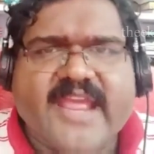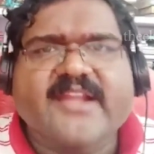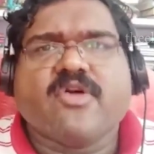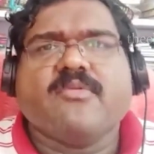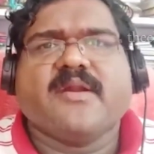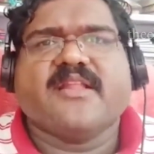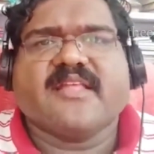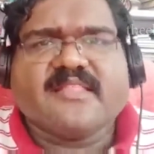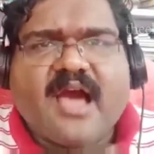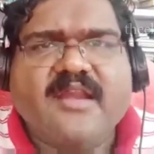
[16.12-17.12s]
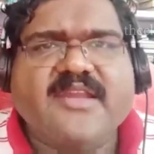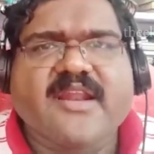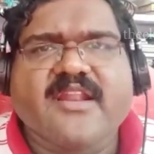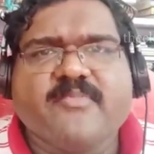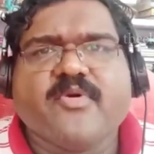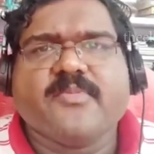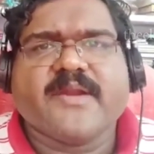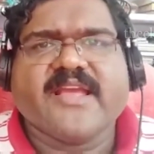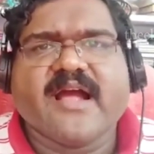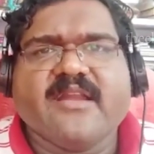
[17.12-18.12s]
டேக் டவுன் பண்ணுறது அந்த ஆர்டிக்கலை ரிப்போர்ட்
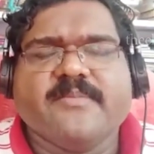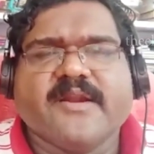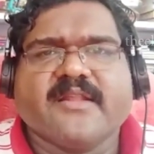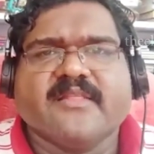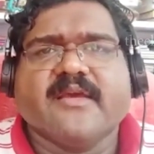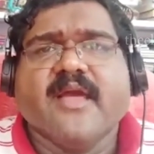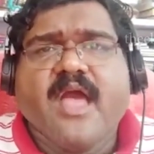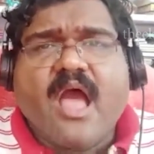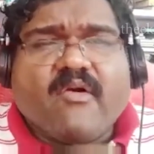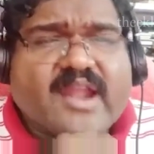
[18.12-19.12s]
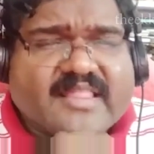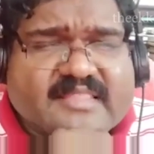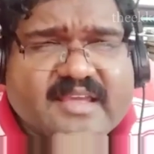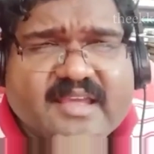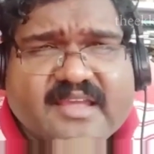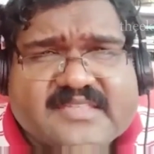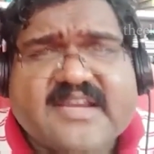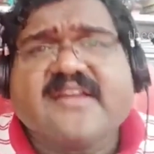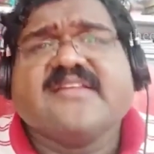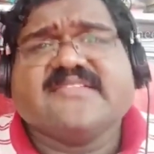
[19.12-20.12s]
பண்ணி காலி பண்ணுறது அவங்க அந்த
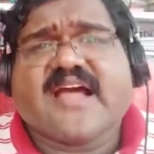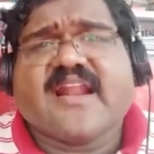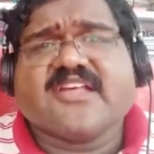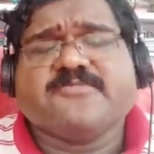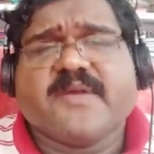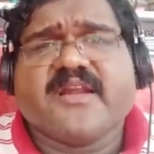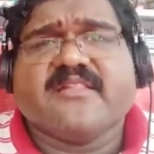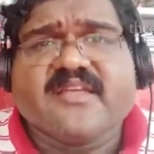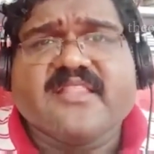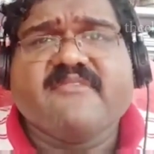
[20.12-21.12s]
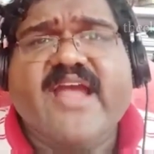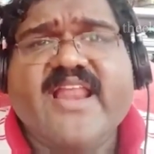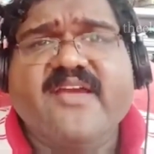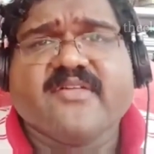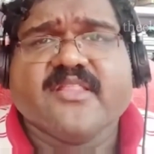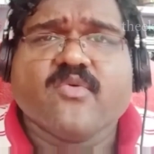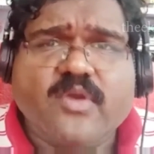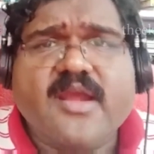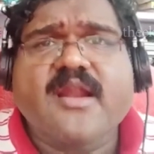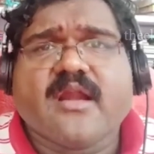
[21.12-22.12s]
ஜேர்னலிஸ்ட் அரேஸ் பண்ணுறது இந்த வேலையை வந்து
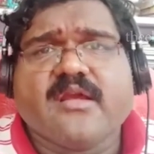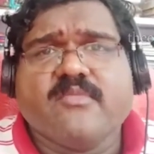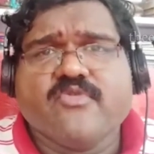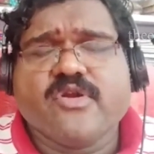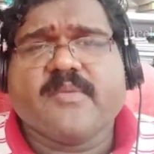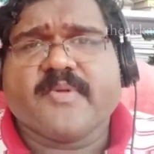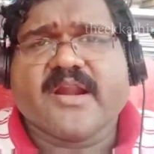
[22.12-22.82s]
உலக நாடுகள் முழுக்க